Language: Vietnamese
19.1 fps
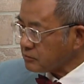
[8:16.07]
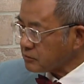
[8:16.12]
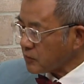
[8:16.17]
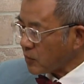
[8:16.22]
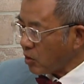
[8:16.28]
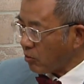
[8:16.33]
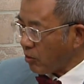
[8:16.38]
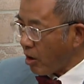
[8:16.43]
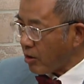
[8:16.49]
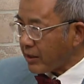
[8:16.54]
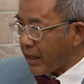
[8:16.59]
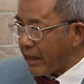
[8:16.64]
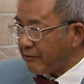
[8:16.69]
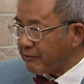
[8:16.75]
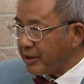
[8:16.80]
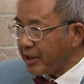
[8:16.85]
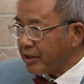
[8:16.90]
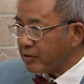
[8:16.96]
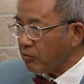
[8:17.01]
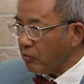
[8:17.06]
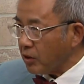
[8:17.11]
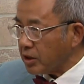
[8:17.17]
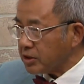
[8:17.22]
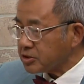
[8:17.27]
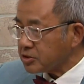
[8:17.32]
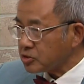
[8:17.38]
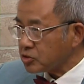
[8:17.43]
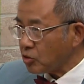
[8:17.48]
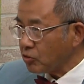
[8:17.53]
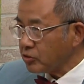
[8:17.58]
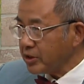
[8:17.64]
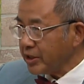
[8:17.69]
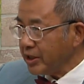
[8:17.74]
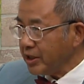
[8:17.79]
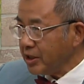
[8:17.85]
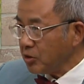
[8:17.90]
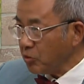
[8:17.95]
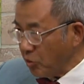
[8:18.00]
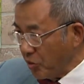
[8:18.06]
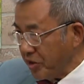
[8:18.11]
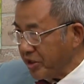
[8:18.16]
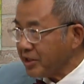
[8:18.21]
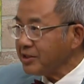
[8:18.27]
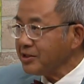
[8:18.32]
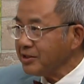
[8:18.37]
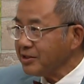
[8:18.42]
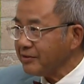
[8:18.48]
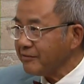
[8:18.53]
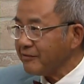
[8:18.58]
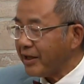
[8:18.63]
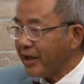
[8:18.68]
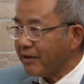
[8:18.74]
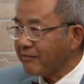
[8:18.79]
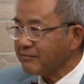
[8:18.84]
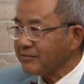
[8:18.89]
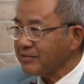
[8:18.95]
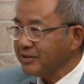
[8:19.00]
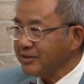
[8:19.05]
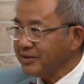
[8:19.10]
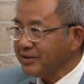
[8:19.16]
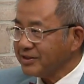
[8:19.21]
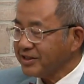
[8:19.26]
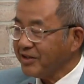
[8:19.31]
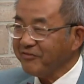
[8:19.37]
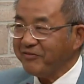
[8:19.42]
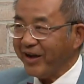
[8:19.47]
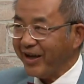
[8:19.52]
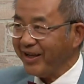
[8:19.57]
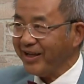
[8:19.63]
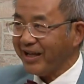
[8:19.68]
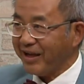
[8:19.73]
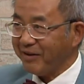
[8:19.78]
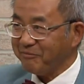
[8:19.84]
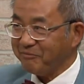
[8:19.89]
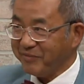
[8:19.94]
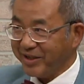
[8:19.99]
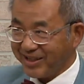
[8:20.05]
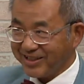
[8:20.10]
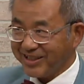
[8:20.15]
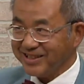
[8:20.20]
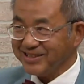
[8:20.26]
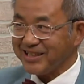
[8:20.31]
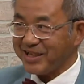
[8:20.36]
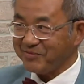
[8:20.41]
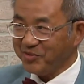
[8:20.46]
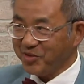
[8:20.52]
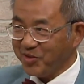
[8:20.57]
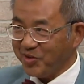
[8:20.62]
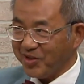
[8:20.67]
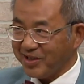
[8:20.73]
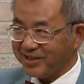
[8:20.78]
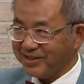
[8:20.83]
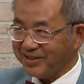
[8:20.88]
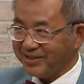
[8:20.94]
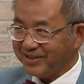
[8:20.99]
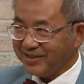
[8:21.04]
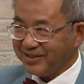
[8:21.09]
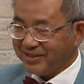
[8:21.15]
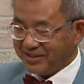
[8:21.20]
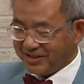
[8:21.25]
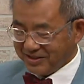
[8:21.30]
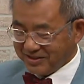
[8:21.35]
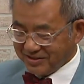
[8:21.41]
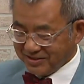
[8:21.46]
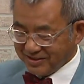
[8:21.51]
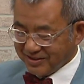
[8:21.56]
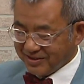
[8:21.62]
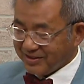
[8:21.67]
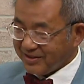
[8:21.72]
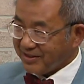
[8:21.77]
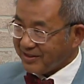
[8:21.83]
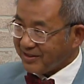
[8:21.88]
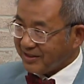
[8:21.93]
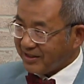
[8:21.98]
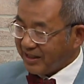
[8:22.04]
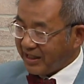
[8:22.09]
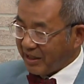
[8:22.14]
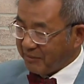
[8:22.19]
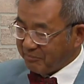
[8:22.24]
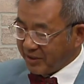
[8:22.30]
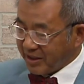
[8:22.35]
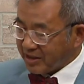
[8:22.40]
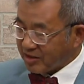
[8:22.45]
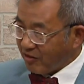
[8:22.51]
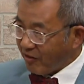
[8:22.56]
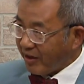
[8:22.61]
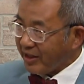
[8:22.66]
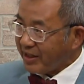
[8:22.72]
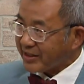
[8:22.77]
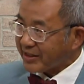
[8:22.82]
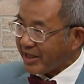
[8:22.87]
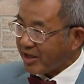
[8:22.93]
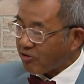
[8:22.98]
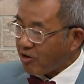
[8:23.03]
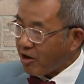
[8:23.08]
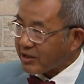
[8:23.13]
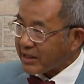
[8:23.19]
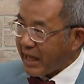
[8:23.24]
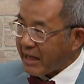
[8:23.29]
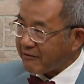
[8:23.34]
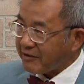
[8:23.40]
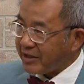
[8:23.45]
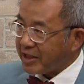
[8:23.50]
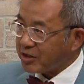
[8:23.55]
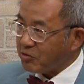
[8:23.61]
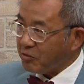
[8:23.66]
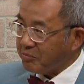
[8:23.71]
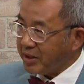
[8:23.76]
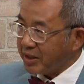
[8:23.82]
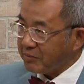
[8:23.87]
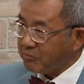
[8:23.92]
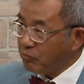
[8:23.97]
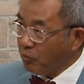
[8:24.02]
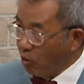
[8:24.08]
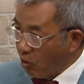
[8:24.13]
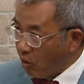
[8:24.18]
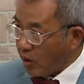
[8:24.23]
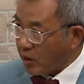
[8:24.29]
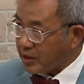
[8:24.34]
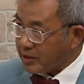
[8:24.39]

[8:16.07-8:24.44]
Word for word: Roth IRA của Sony Nguyễn phải không chứ không phải là mình đứng ra mua à. là mình nói là cái rod IRA à. Dạ. của mình mua